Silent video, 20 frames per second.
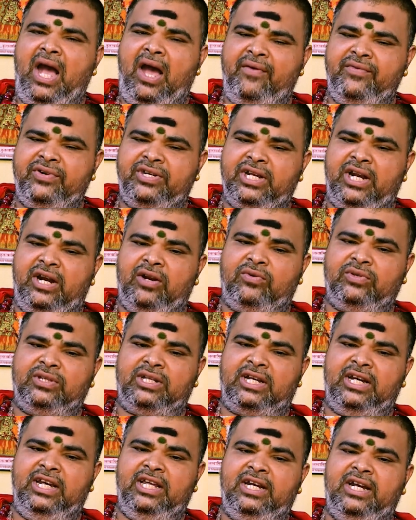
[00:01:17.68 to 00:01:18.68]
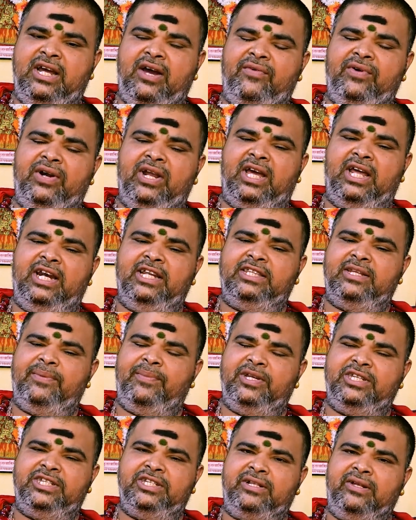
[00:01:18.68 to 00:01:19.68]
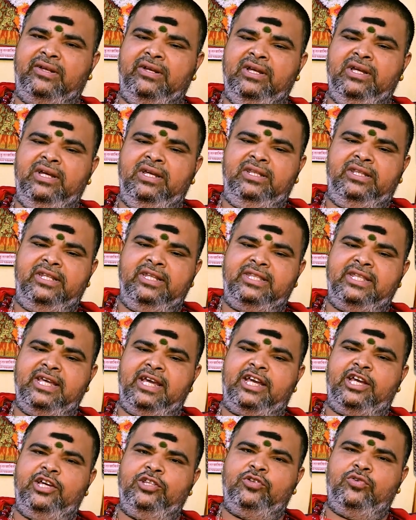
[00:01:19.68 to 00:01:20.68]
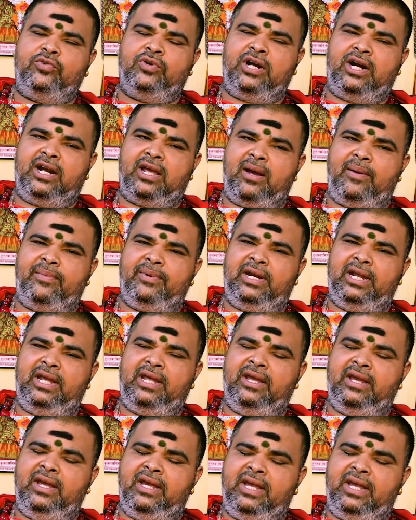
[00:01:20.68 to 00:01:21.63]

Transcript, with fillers: ఆ విషయాలు కొంత క్లియర్గా ఉండగలిగితే మంచిది ద్వితీయ కేతు ఉన్నాడు కాబట్టి